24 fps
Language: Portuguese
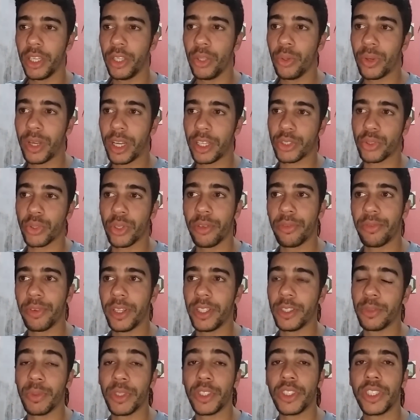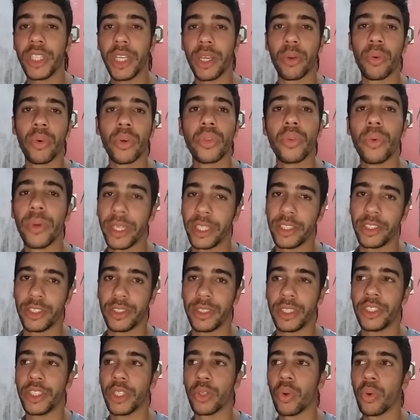E o cachorro, infelizmente, chegou
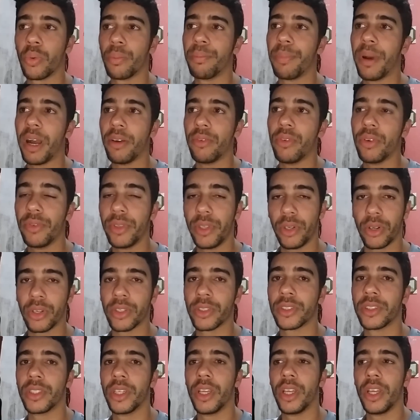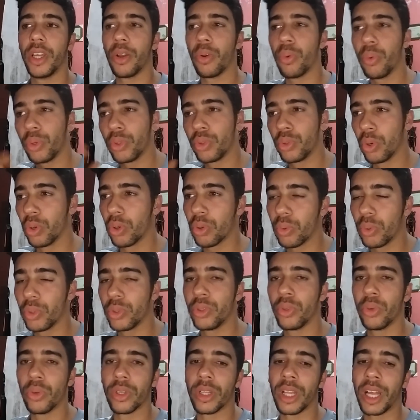doente, ele chegou com parvovirose. Cuidou,
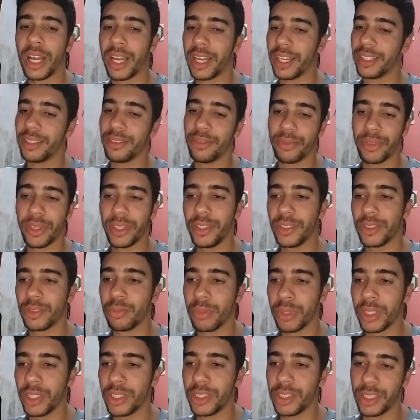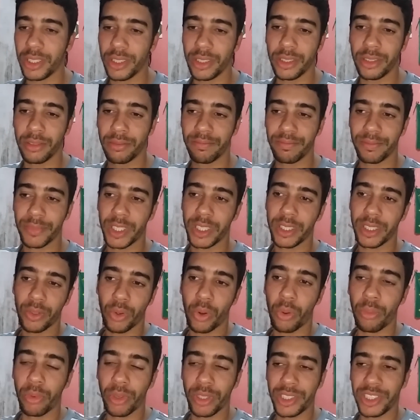cuidou lá, infelizmente, ele
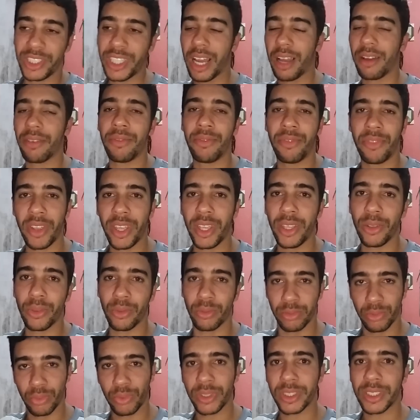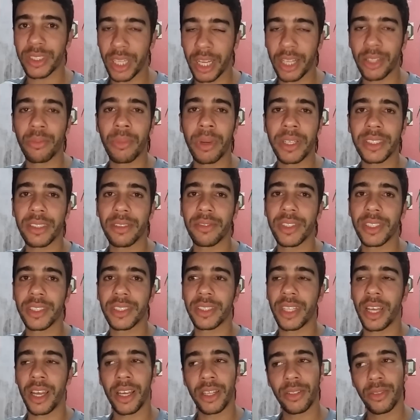como ele já veio num estado mais
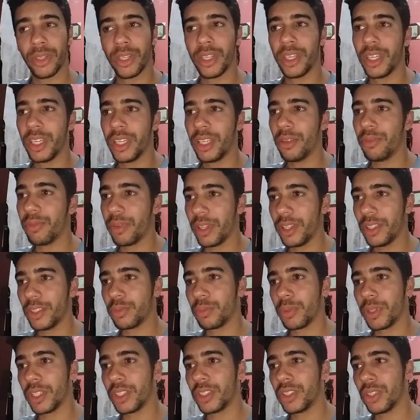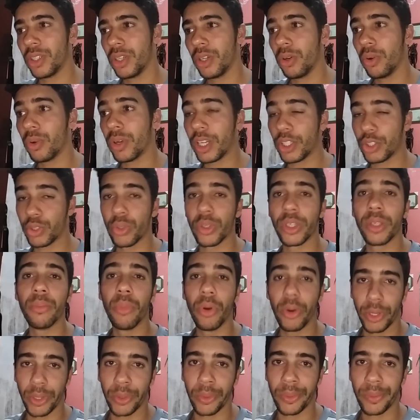avançado, infelizmente o cachorrinho
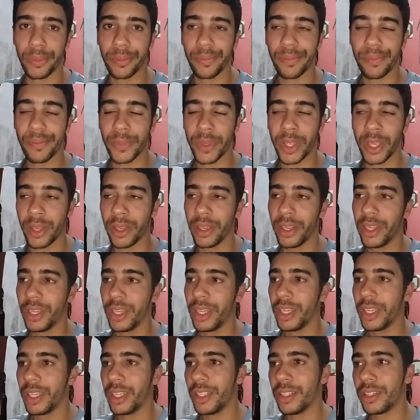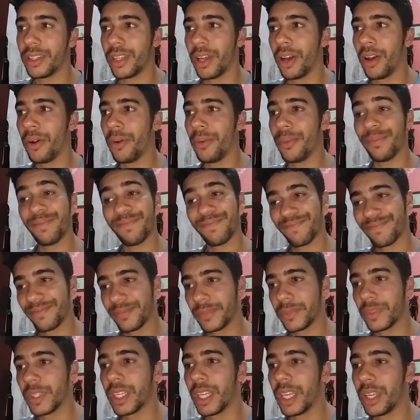morreu, né? Então,
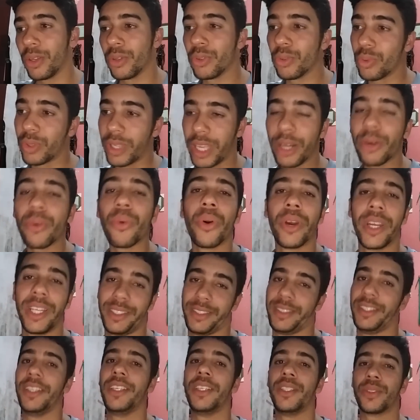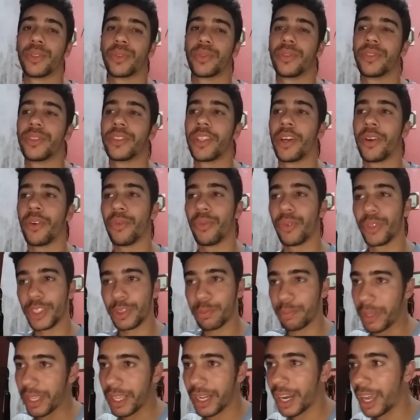eu não quero correr esse risco. Então, vou
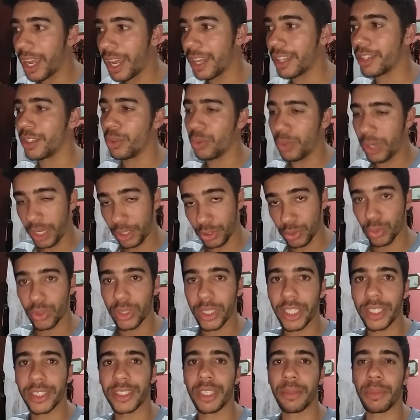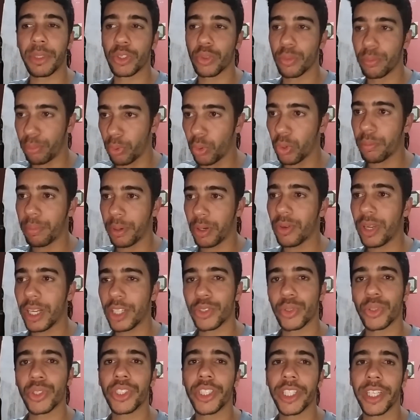esperar aí o cachorro crescer mais um pouco para o
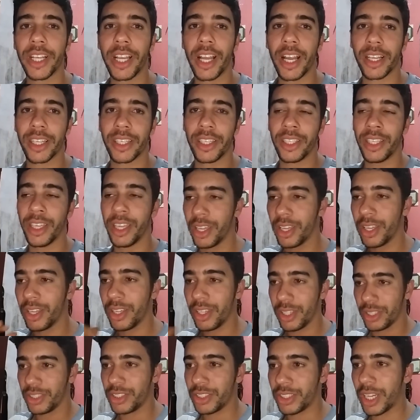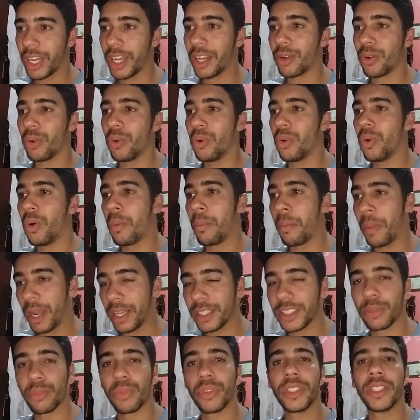cachorro chegar aqui já com
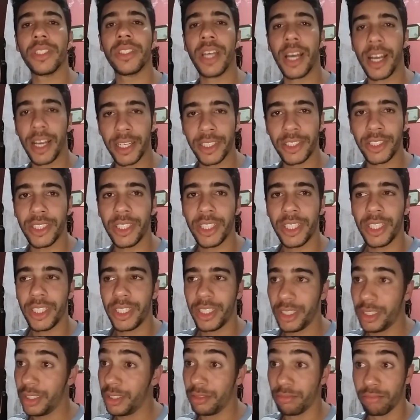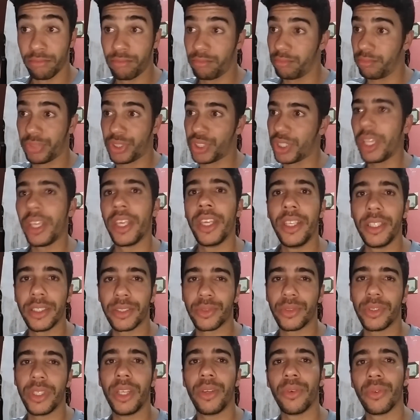mais imunidade e sem
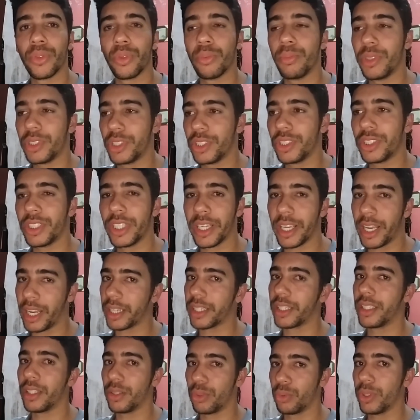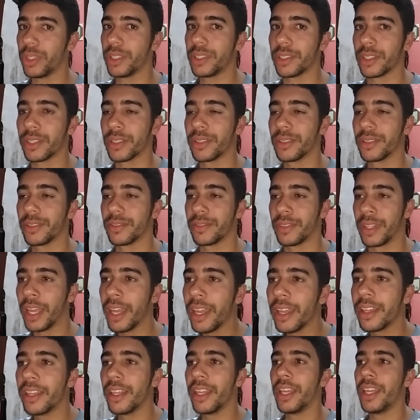risco nenhum do bichinho chegar aqui e adoecer,
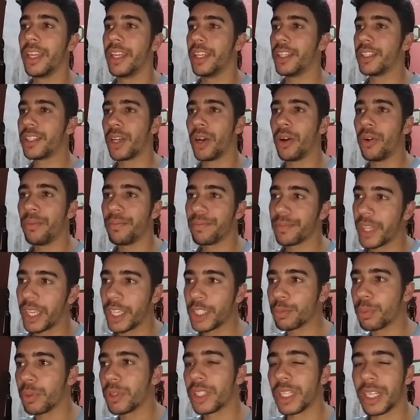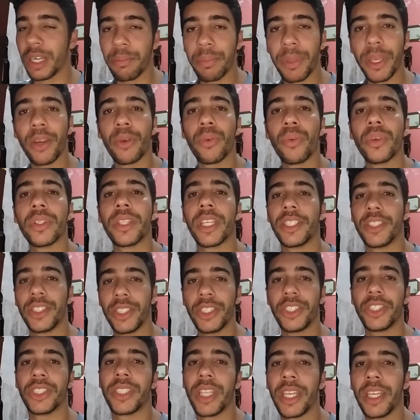né? Então, respondendo a pergunta, a
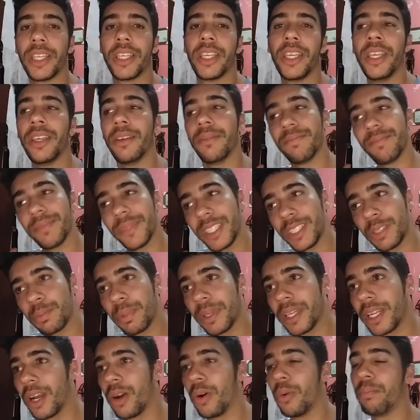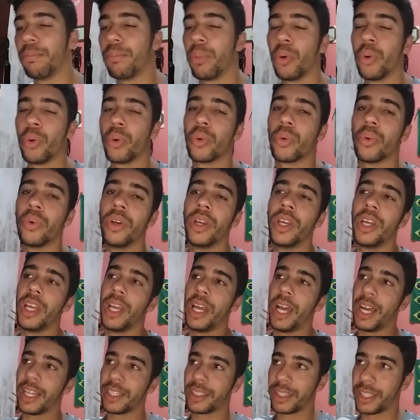gente tem que esperar um pouco
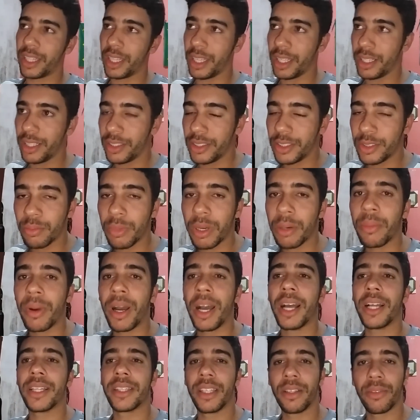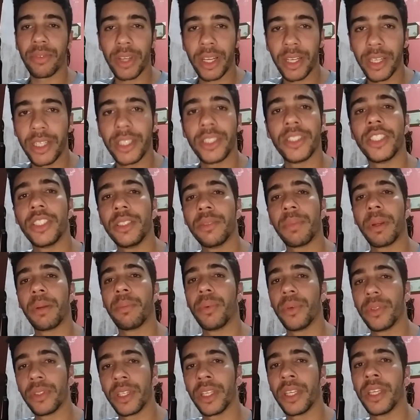até ele desmamar, até ele ficar grandinho para
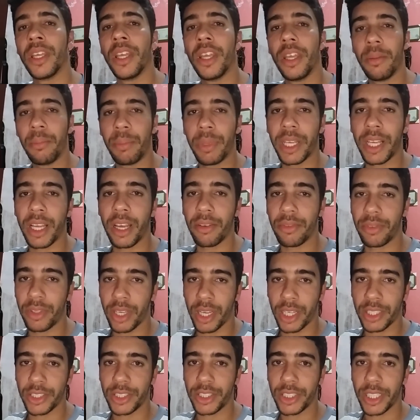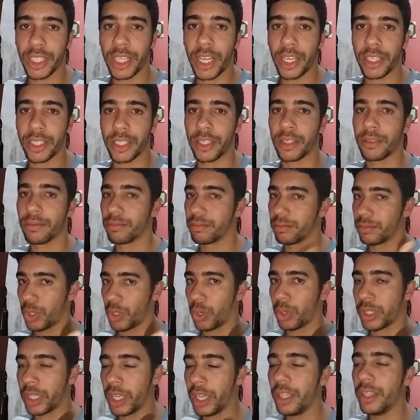poder pegar a viagem e chegar aqui,
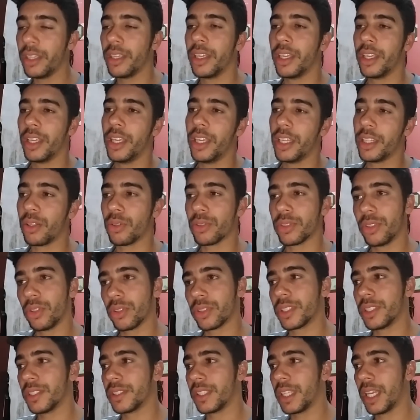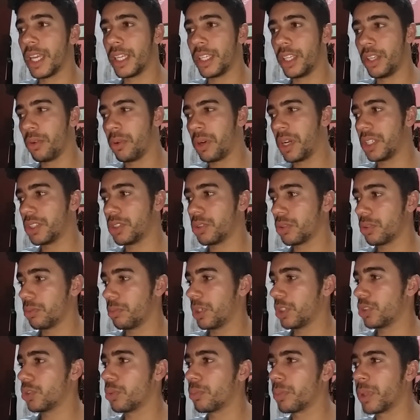ok? Então, se Deus quiser aí, eu acho que
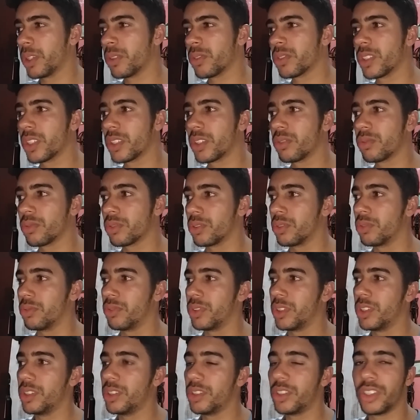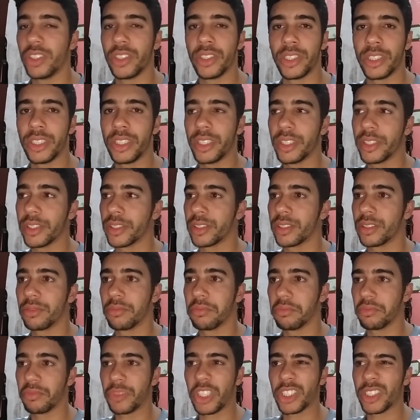mais ou menos daqui uns 20 dias,
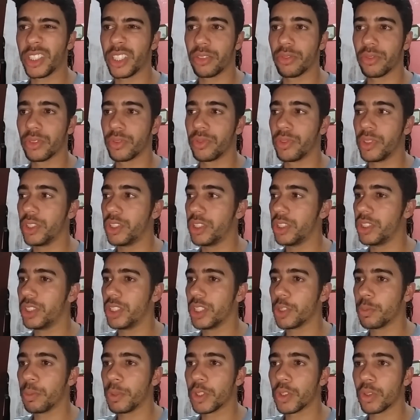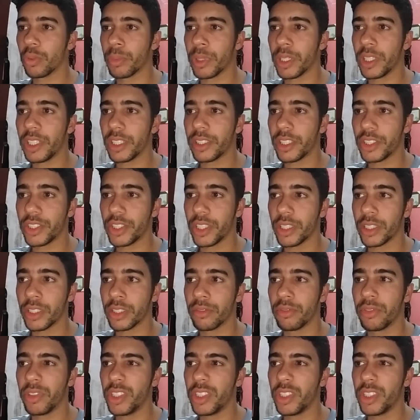Acho que daqui uns 20 dias mais ou menos já está chegando.